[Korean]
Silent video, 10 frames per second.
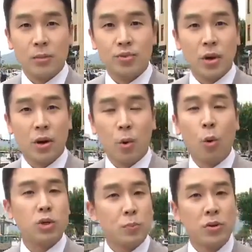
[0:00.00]
무려
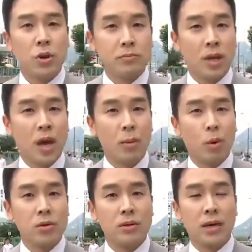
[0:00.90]
50번 넘게
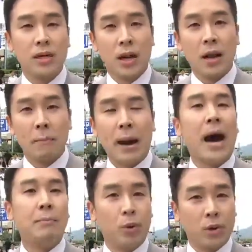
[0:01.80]
모른다를
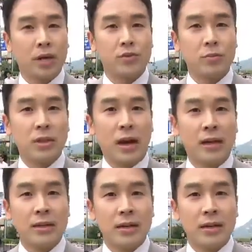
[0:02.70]
반복했습니다.